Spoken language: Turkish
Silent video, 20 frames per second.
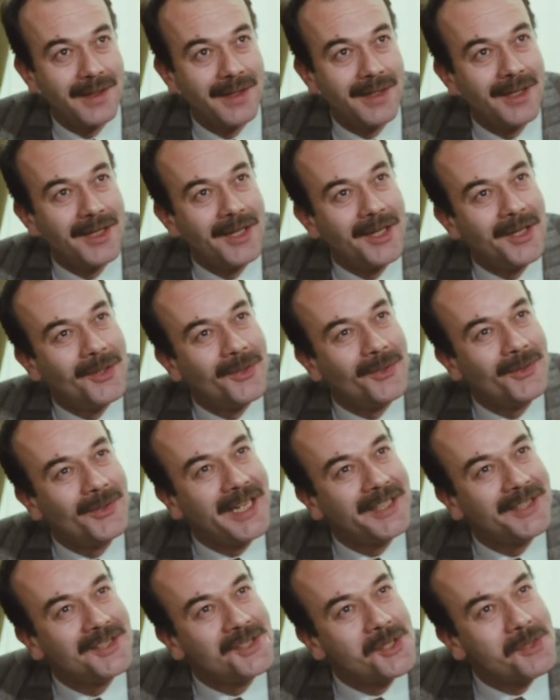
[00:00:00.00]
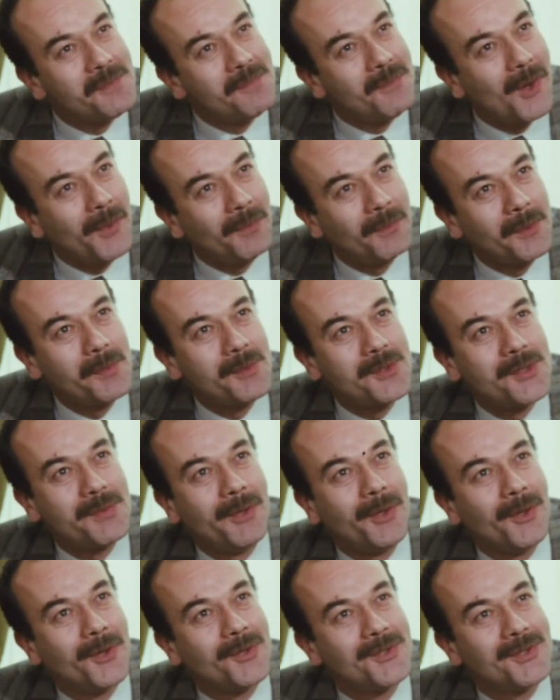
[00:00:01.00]
Ulan cimbom gibisin be
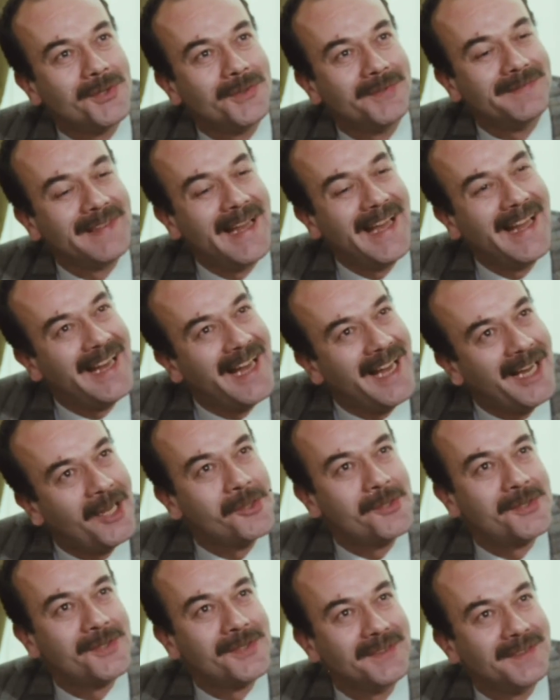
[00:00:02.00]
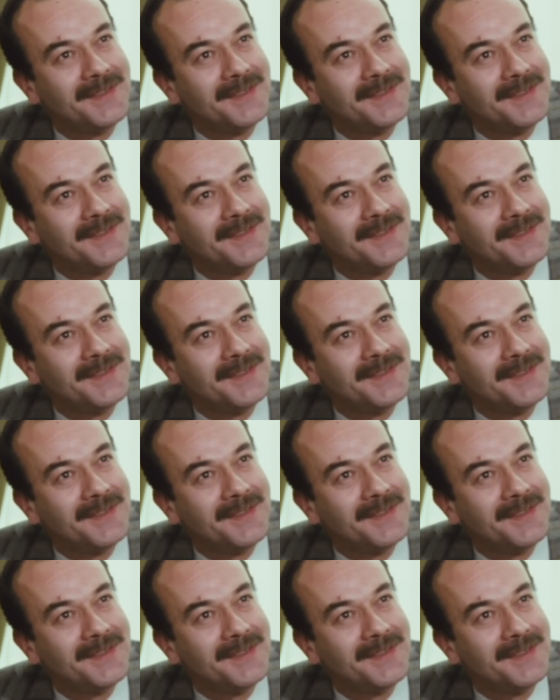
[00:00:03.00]
yoksul, helal olsun.